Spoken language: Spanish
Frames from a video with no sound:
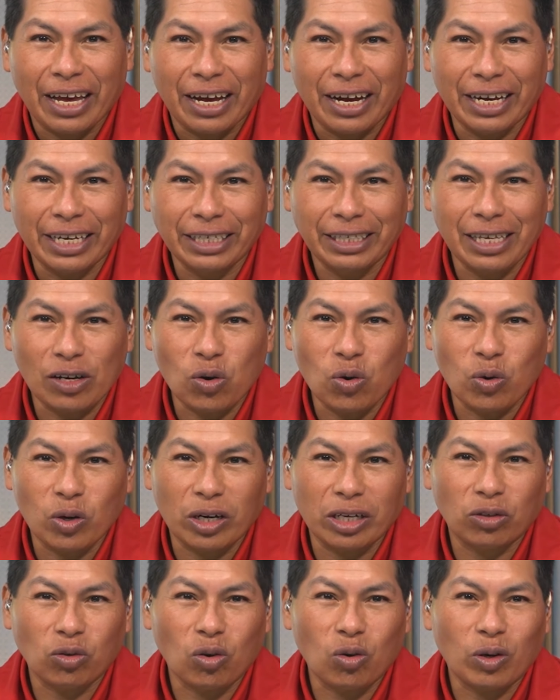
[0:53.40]
A este
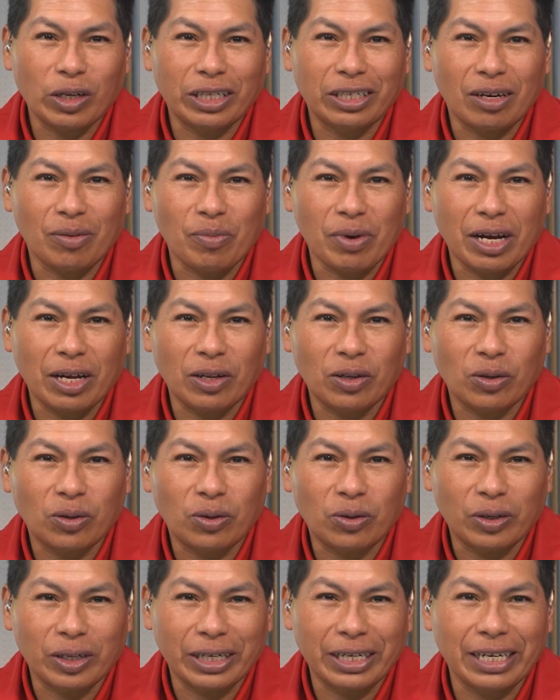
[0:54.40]
congreso lo han
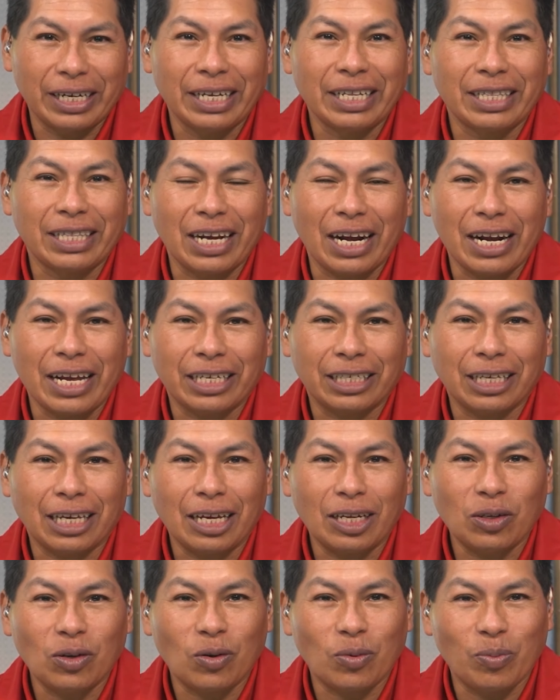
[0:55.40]
llamado
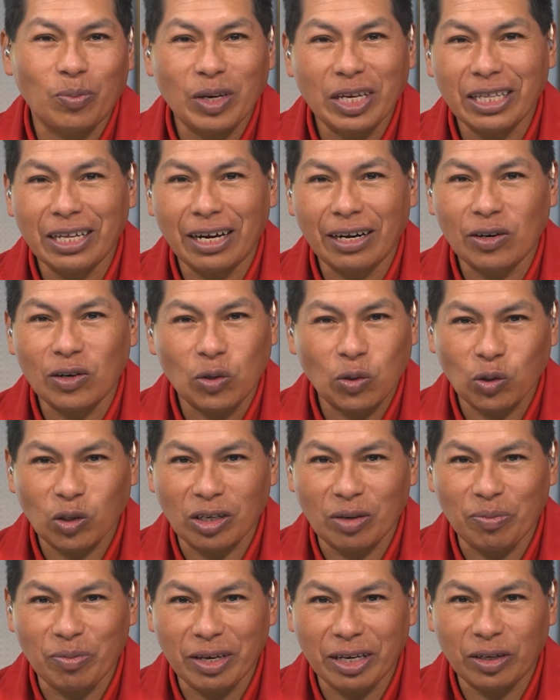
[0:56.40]
Entrelazando Vida,
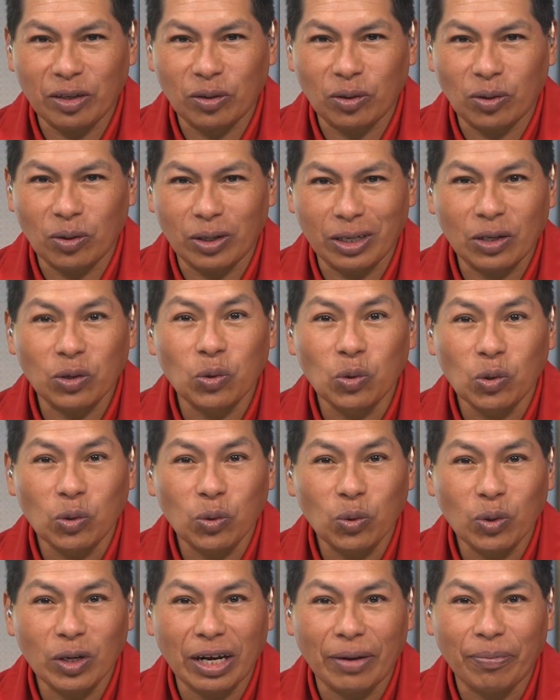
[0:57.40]
Conocimiento y
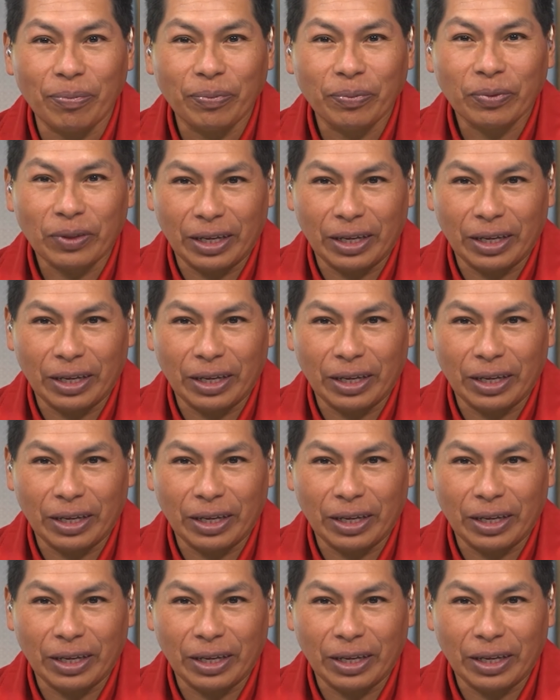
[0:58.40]
Cultura.